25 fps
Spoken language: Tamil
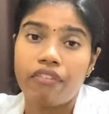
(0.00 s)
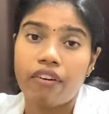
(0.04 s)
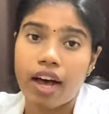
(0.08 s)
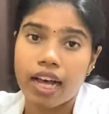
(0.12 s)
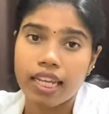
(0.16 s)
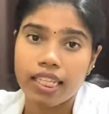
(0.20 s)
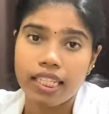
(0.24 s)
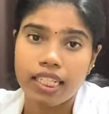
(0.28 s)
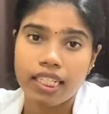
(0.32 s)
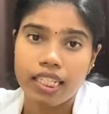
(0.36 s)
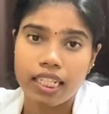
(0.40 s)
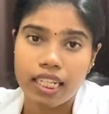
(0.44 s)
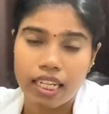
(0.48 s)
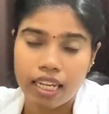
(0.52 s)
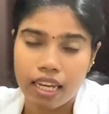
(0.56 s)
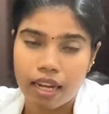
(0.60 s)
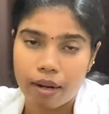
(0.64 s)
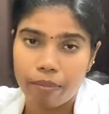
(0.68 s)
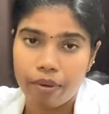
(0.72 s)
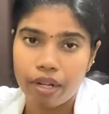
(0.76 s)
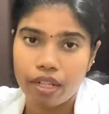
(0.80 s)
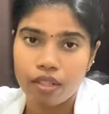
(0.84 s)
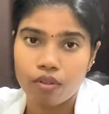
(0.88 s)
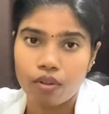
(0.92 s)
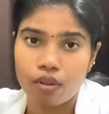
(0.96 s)
ஃபாஸ்டிங்
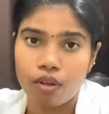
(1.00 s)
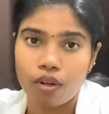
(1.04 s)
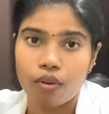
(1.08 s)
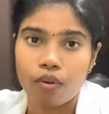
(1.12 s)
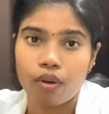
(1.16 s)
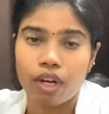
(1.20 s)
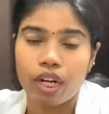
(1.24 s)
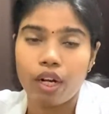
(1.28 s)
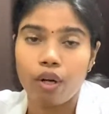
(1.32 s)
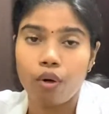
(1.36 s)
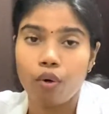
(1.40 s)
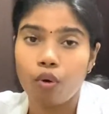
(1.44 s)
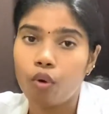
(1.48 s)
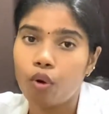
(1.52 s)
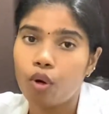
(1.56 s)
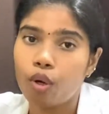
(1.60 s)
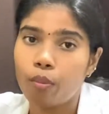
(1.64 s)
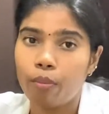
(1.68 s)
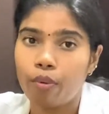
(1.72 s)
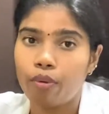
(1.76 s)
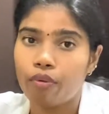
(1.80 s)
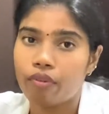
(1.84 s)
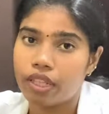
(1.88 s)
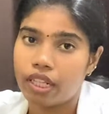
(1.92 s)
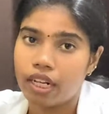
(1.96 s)
அப்படின்னு சொல்லக்கூடிய
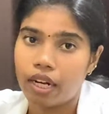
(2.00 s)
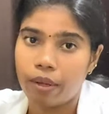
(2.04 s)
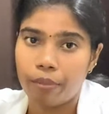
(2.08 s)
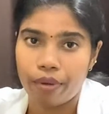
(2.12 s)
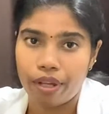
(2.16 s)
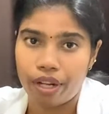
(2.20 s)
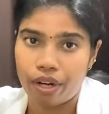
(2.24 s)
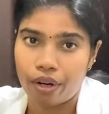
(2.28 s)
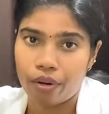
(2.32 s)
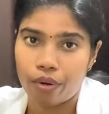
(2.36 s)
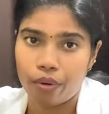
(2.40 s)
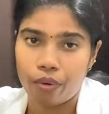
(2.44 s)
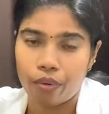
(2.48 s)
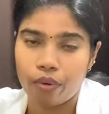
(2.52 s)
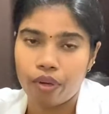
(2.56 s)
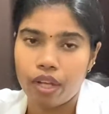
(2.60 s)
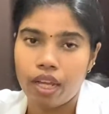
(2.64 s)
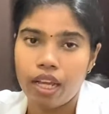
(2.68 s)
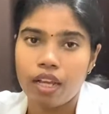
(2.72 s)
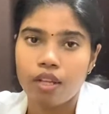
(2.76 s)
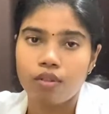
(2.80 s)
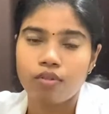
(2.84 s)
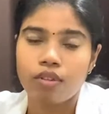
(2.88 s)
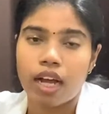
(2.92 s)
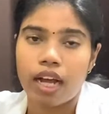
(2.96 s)
நோன்பு வந்து நம்ம இருக்கணும்
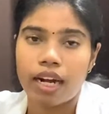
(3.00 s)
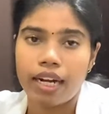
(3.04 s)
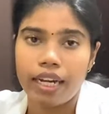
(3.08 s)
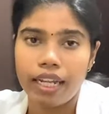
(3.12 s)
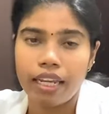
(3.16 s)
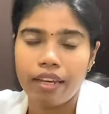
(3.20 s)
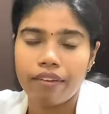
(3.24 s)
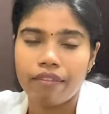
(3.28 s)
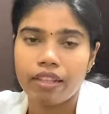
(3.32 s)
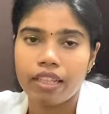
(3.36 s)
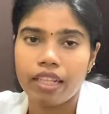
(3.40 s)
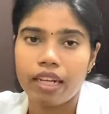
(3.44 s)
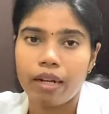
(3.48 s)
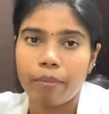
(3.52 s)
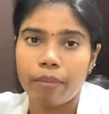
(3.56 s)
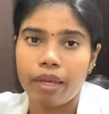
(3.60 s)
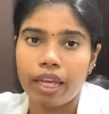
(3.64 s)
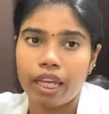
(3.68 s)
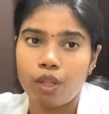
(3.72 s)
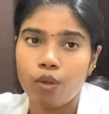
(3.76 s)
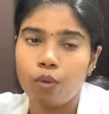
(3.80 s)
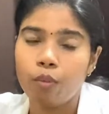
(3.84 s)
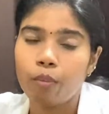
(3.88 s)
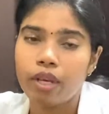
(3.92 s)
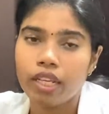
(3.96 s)
ஸோ அன்றைக்கி வந்து நம்ம
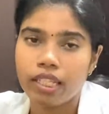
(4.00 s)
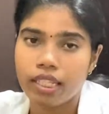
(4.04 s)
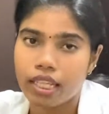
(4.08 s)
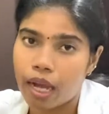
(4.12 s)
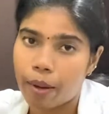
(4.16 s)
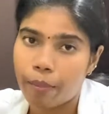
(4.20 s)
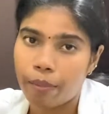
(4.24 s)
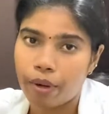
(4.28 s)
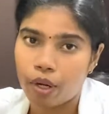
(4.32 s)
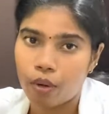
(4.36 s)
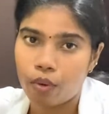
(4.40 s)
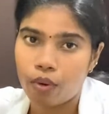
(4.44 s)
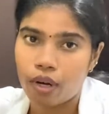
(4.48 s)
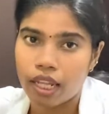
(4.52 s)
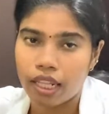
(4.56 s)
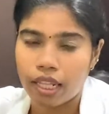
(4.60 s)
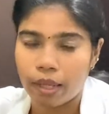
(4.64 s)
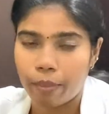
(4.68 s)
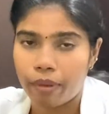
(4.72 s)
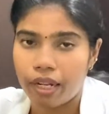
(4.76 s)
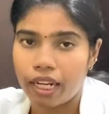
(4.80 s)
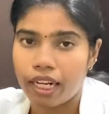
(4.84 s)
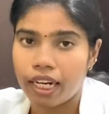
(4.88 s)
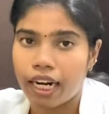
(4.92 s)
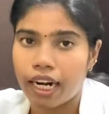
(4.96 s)
எதுவுமே சாப்பிடக்கூடாது
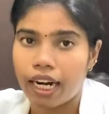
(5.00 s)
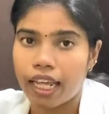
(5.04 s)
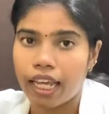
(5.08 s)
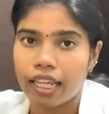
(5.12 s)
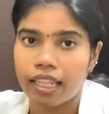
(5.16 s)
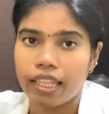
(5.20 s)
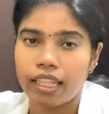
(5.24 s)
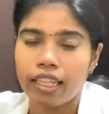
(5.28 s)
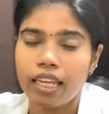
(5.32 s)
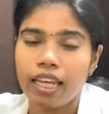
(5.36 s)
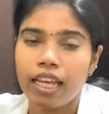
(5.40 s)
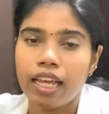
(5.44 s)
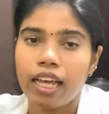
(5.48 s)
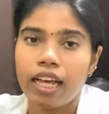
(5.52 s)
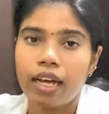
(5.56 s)
அப்படின்னு கிடையாது